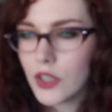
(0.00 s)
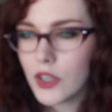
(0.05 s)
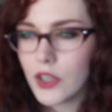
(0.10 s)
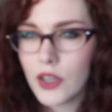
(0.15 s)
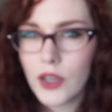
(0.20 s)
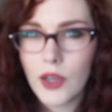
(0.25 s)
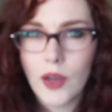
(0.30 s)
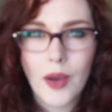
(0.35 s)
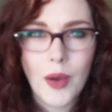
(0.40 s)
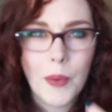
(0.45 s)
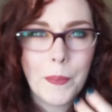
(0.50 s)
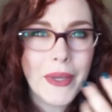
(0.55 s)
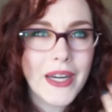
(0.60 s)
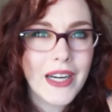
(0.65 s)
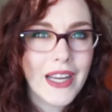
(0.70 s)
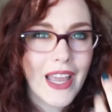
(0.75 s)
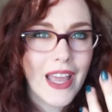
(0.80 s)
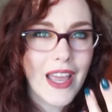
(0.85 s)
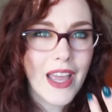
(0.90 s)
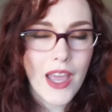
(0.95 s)
eh,
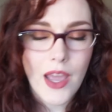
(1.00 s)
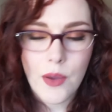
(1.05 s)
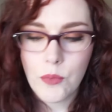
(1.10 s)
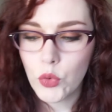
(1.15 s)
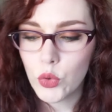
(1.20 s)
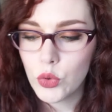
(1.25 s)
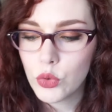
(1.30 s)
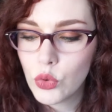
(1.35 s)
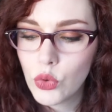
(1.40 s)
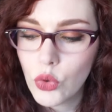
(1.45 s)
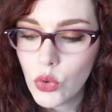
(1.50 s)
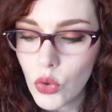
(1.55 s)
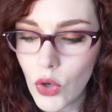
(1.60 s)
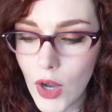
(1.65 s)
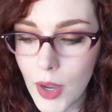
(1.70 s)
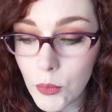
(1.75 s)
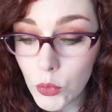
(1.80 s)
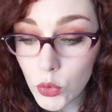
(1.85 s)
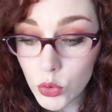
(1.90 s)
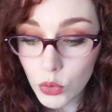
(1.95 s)
perché è molto,
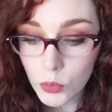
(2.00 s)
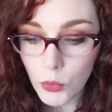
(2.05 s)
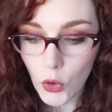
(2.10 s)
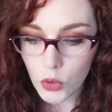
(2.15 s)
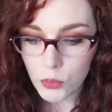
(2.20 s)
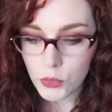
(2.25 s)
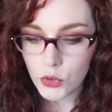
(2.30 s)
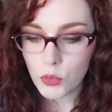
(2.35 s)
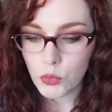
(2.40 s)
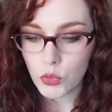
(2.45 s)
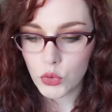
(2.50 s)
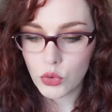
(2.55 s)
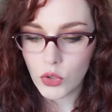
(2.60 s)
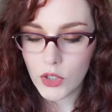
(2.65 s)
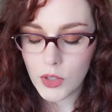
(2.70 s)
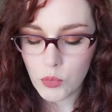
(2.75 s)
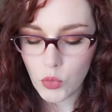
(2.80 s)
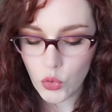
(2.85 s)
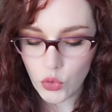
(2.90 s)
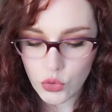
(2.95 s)
è molto morbido e molto
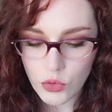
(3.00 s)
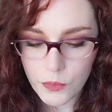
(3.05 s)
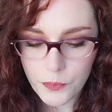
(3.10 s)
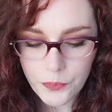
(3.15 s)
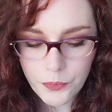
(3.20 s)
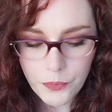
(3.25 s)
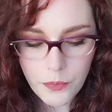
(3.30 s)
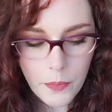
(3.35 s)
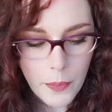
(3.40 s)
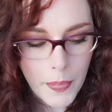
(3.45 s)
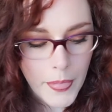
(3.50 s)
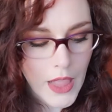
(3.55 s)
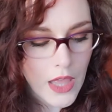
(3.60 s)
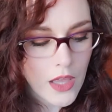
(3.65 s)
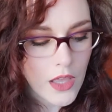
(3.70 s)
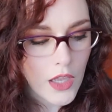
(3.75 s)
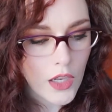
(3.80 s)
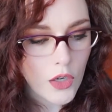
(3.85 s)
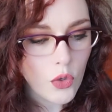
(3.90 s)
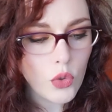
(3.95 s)
cremoso.
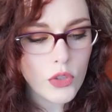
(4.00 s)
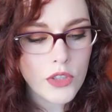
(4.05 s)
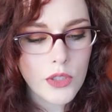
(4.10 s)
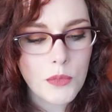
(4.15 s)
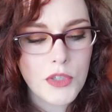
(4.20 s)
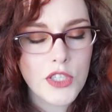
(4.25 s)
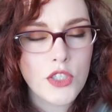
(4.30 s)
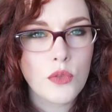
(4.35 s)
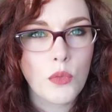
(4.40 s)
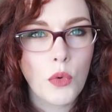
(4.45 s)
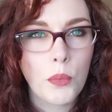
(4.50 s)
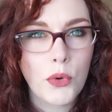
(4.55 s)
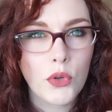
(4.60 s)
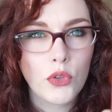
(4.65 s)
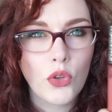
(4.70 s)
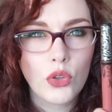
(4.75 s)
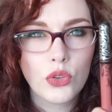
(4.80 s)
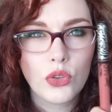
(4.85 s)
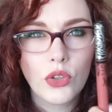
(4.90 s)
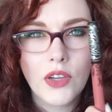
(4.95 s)
L'ultimissimo
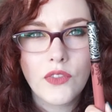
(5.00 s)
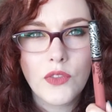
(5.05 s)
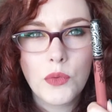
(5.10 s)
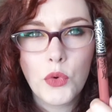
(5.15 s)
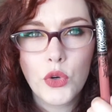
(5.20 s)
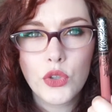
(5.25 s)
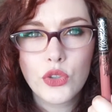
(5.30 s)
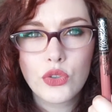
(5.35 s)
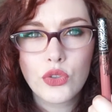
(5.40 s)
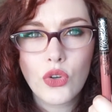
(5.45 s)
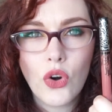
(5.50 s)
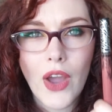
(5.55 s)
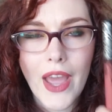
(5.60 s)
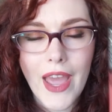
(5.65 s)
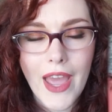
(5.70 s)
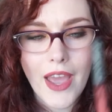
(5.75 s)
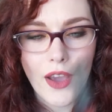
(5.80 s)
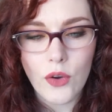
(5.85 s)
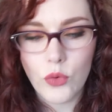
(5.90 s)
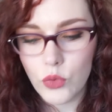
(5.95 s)
prodotto che vi mostro
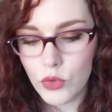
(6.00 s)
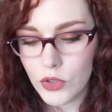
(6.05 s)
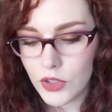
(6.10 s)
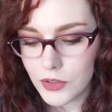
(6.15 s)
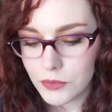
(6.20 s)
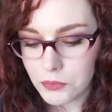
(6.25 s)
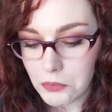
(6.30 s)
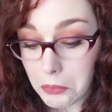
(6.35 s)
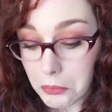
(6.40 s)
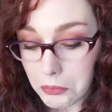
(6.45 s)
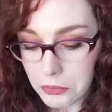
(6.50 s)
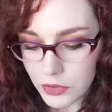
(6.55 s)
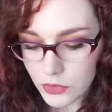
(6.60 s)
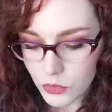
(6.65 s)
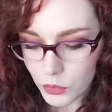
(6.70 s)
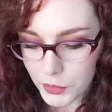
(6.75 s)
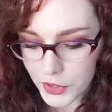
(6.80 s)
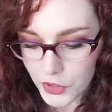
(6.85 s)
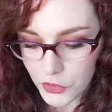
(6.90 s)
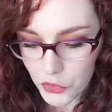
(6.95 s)
è un...
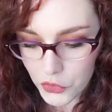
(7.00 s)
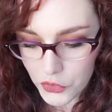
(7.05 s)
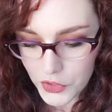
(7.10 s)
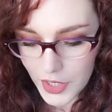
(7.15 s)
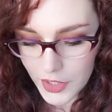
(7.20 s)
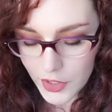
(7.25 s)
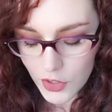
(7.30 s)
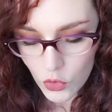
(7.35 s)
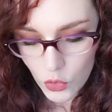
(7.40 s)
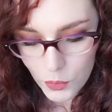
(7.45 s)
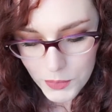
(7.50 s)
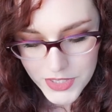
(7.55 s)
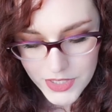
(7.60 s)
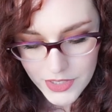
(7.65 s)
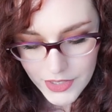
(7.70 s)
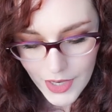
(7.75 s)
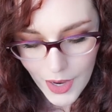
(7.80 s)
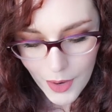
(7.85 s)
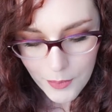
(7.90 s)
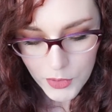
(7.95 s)
non mi ricordo neanche come
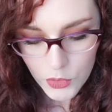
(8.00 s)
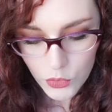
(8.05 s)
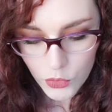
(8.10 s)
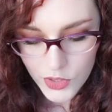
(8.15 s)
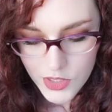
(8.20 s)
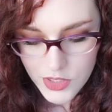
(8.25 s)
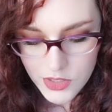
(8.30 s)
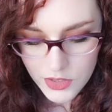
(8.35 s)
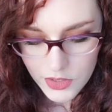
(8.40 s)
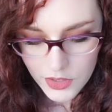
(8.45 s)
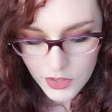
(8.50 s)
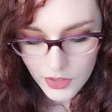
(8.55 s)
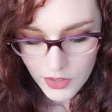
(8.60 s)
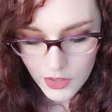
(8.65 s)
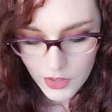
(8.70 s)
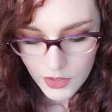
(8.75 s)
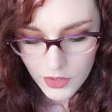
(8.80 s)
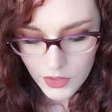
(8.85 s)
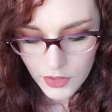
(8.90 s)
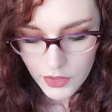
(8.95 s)
si chiamano
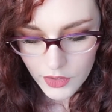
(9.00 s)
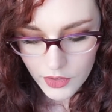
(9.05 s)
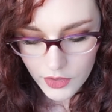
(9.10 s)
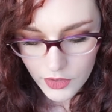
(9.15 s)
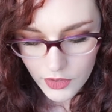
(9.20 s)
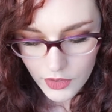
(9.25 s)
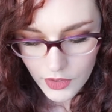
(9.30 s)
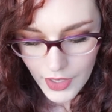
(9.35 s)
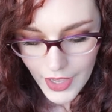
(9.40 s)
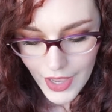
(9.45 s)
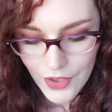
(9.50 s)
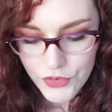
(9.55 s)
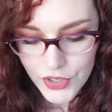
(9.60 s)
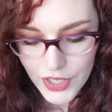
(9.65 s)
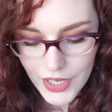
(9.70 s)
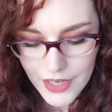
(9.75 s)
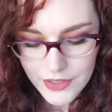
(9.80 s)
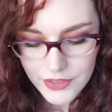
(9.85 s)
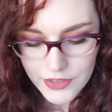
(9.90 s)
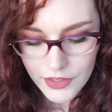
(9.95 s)
questi... Eh,
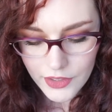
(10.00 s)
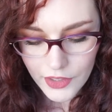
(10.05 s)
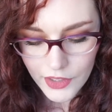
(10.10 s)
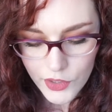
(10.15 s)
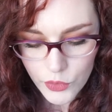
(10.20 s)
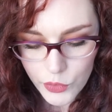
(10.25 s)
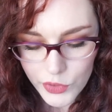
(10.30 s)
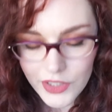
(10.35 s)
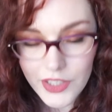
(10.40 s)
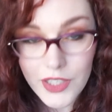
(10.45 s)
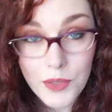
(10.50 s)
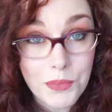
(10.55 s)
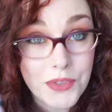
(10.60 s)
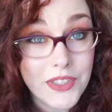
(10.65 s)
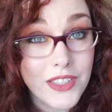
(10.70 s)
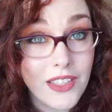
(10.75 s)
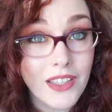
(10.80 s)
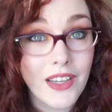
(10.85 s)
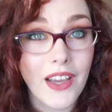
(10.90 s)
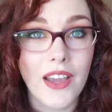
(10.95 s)
Everlasting Liquid
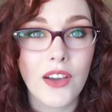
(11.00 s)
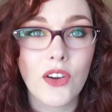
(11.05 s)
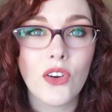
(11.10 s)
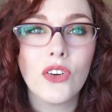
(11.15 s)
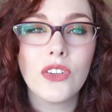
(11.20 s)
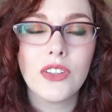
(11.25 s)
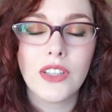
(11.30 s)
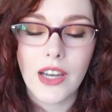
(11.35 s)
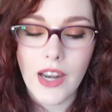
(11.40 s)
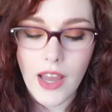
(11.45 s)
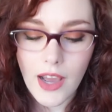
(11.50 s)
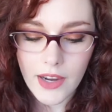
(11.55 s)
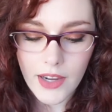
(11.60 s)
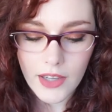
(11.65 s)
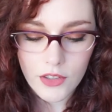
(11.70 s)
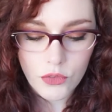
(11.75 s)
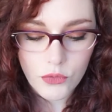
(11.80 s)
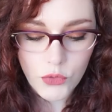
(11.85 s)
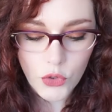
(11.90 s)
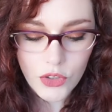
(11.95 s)
Lipstick, ecco, della
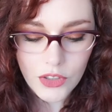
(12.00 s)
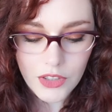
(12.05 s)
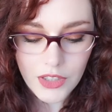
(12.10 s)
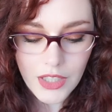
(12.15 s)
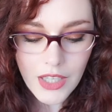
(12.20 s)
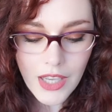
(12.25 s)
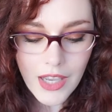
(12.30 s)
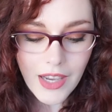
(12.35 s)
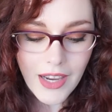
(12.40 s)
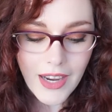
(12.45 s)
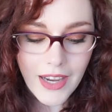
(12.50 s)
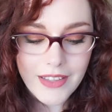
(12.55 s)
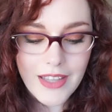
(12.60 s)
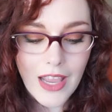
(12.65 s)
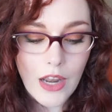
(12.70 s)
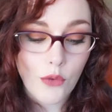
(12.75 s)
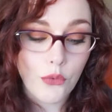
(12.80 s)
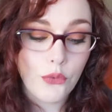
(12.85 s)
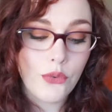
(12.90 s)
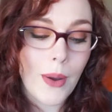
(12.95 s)
Kat Von D ed è
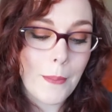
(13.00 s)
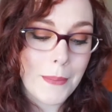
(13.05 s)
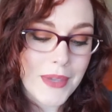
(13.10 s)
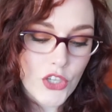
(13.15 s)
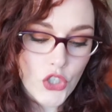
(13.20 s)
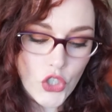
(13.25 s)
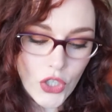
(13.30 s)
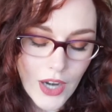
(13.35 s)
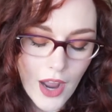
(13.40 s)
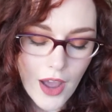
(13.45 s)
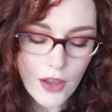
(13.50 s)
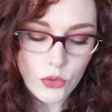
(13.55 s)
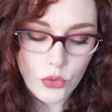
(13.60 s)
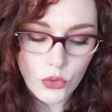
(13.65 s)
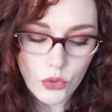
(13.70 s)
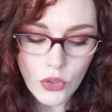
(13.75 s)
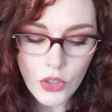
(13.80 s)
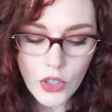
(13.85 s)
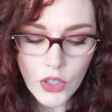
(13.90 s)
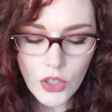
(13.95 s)
il
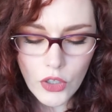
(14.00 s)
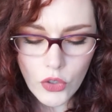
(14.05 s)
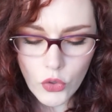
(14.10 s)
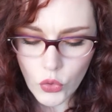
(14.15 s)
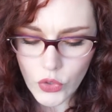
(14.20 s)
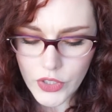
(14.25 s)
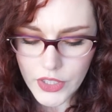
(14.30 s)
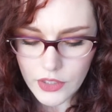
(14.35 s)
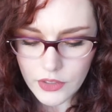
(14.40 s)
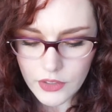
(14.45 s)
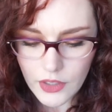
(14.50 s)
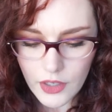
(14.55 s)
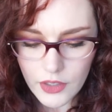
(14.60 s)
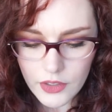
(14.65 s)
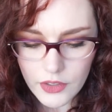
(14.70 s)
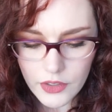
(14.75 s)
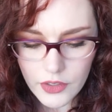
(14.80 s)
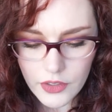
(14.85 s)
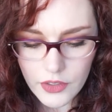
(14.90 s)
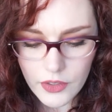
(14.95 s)
famigerato
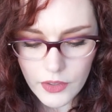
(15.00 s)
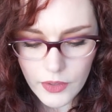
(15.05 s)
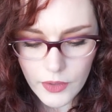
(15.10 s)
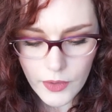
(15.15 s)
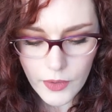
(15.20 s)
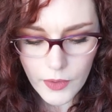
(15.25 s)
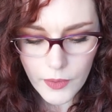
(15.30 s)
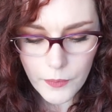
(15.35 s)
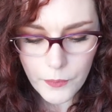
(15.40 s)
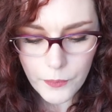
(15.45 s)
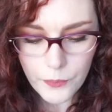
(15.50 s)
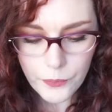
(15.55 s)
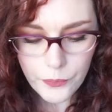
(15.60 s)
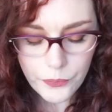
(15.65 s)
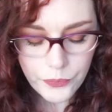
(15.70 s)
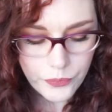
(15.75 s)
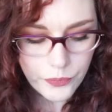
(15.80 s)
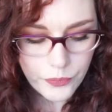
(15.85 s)
Lolita ehm,